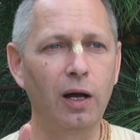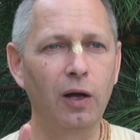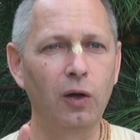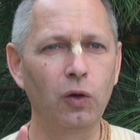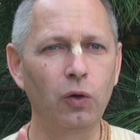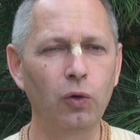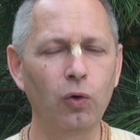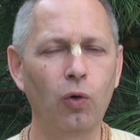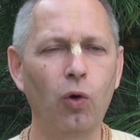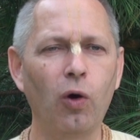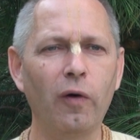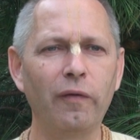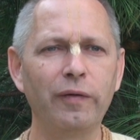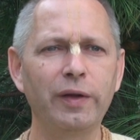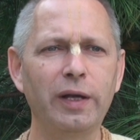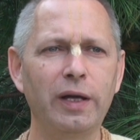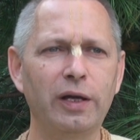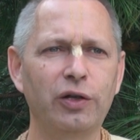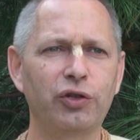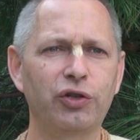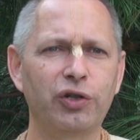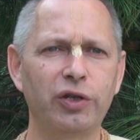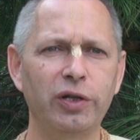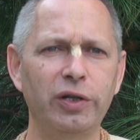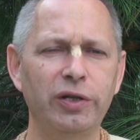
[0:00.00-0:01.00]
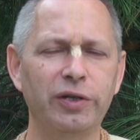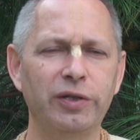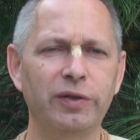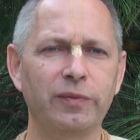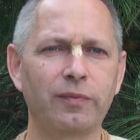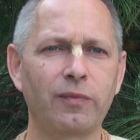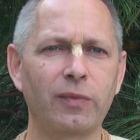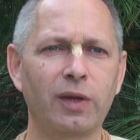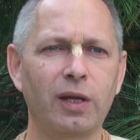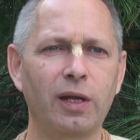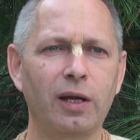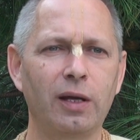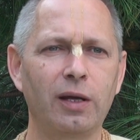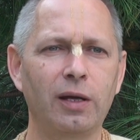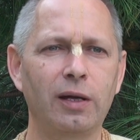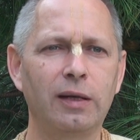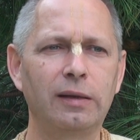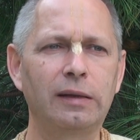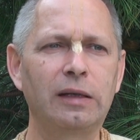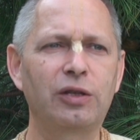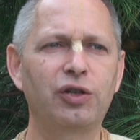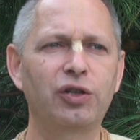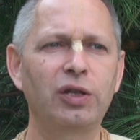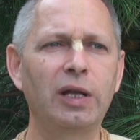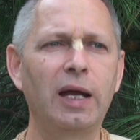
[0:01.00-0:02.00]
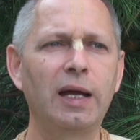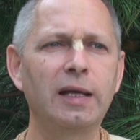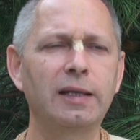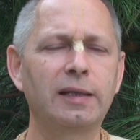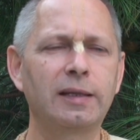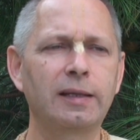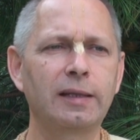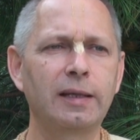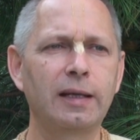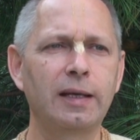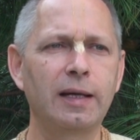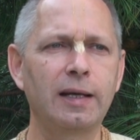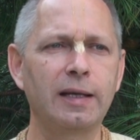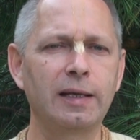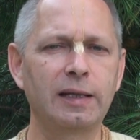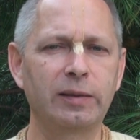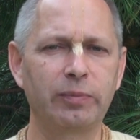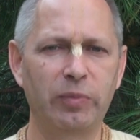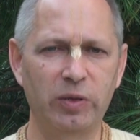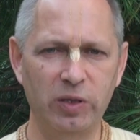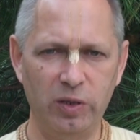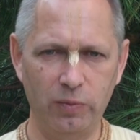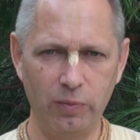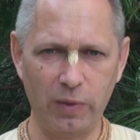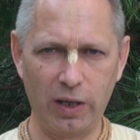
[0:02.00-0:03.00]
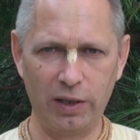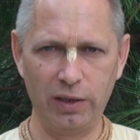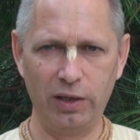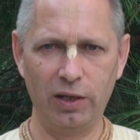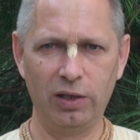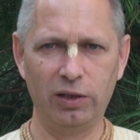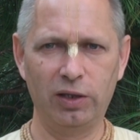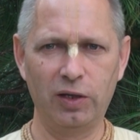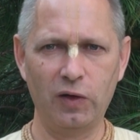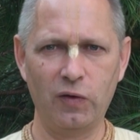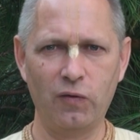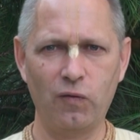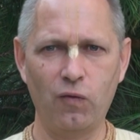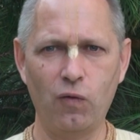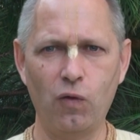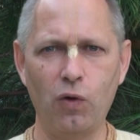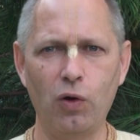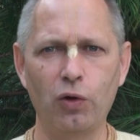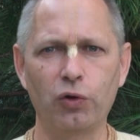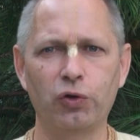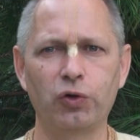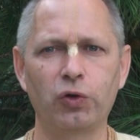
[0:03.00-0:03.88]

Духовная жизнь начинается с понимания того,